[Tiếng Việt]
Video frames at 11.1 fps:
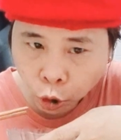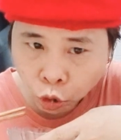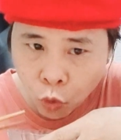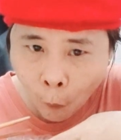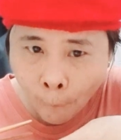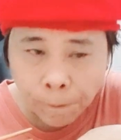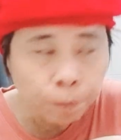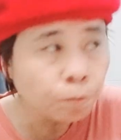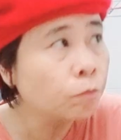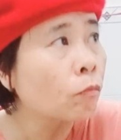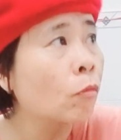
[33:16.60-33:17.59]
5.
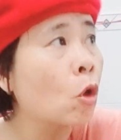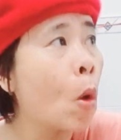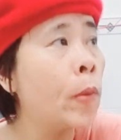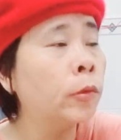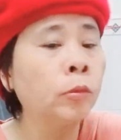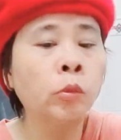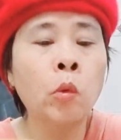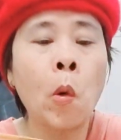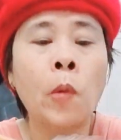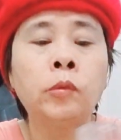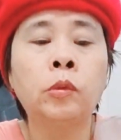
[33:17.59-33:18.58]
Tổ chức thực hiện
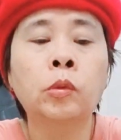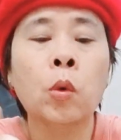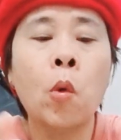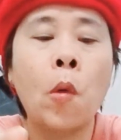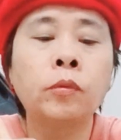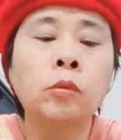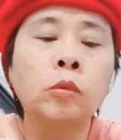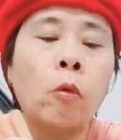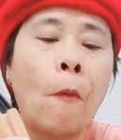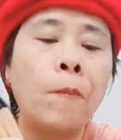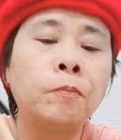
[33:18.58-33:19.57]
quy định của pháp luật
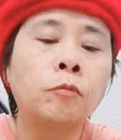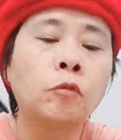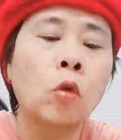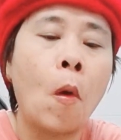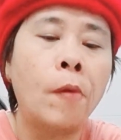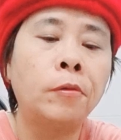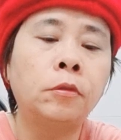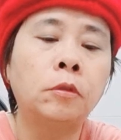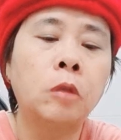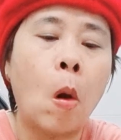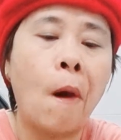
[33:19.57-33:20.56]
về cơ quan đại diện.
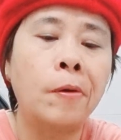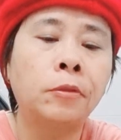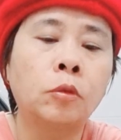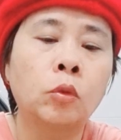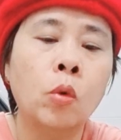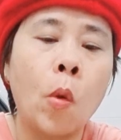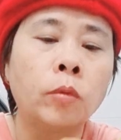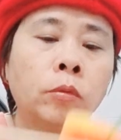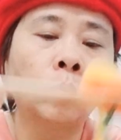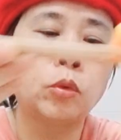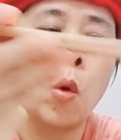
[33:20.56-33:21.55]
6.
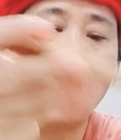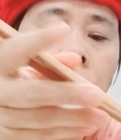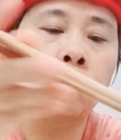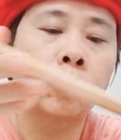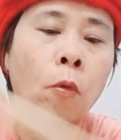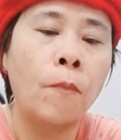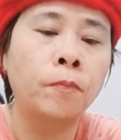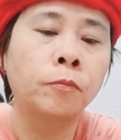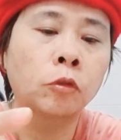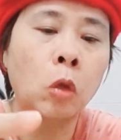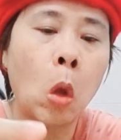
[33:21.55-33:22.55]
Kiến nghị Thủ tướng
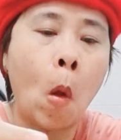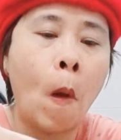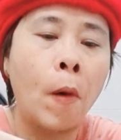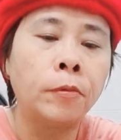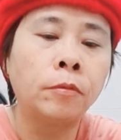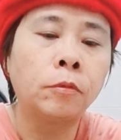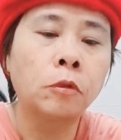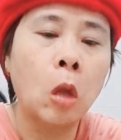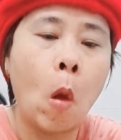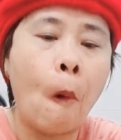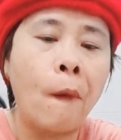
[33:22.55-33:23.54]
Chính phủ trình
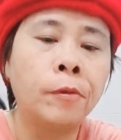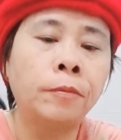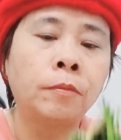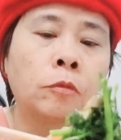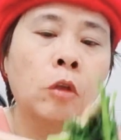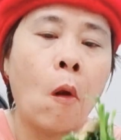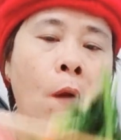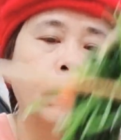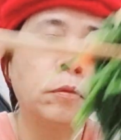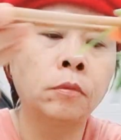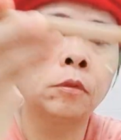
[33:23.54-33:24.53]
Ủy ban Thường vụ Quốc
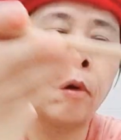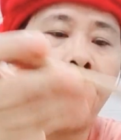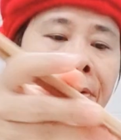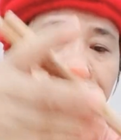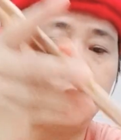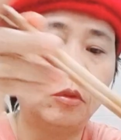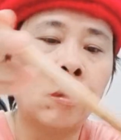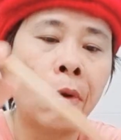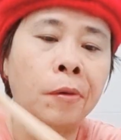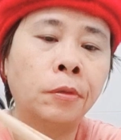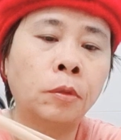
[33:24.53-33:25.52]
hội phê
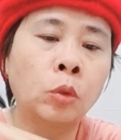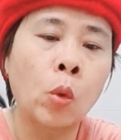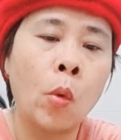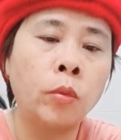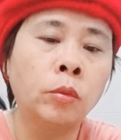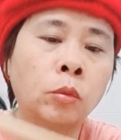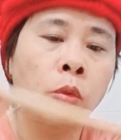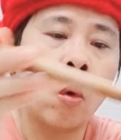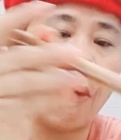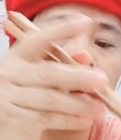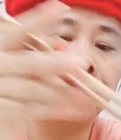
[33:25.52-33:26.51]
chuẩn đề nghị bổ
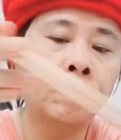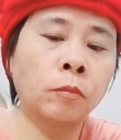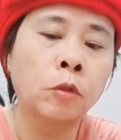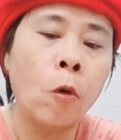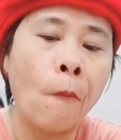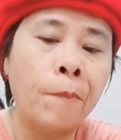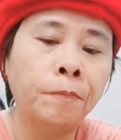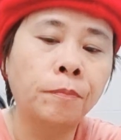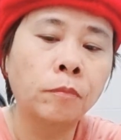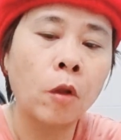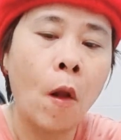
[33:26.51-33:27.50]
nhiệm miễn nhiệm
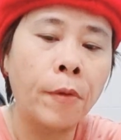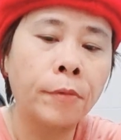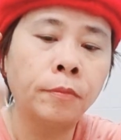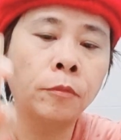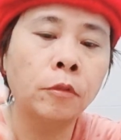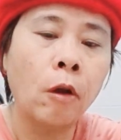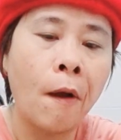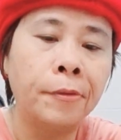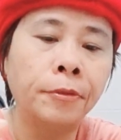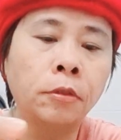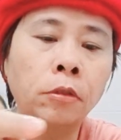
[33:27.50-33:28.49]
đại sứ đặc mệnh
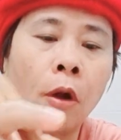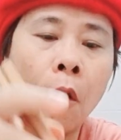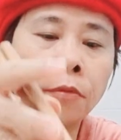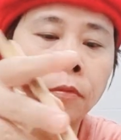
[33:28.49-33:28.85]
toàn quyền.